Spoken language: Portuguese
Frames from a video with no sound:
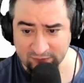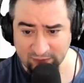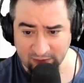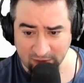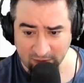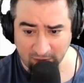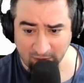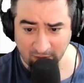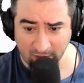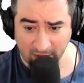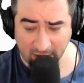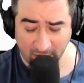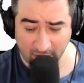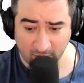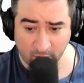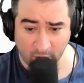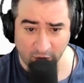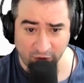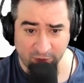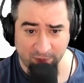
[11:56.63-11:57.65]
é,
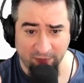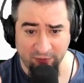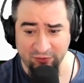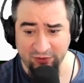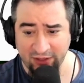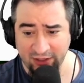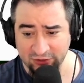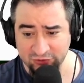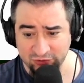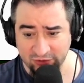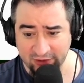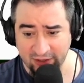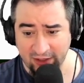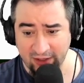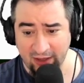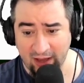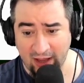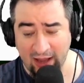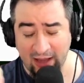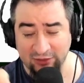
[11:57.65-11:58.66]
curto pão de queijo, ok.
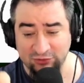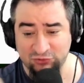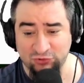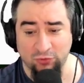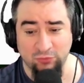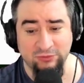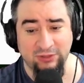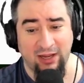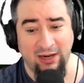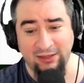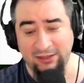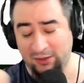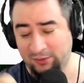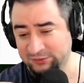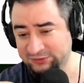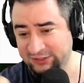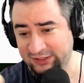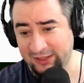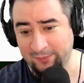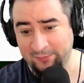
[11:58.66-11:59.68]
Ah, soldar não. Isso
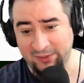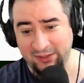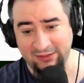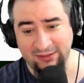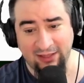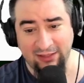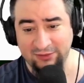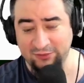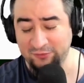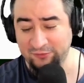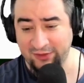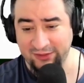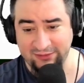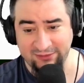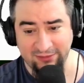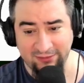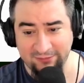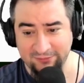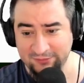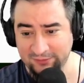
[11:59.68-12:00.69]
aqui é habilidade não vai ter.